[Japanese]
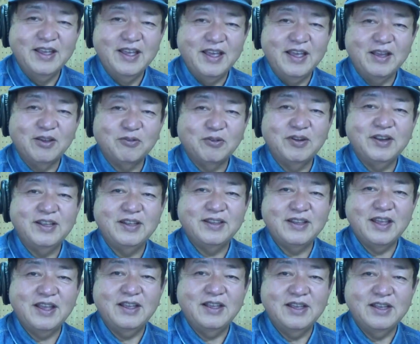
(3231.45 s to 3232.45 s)
えー、これに
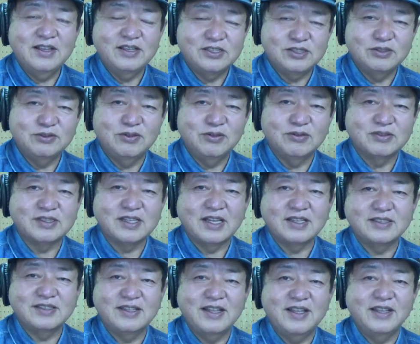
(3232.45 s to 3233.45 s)
て、え終了さ
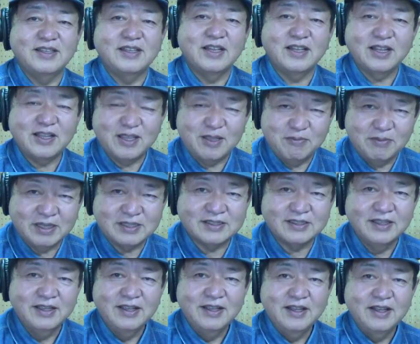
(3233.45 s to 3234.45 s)
せていただきます。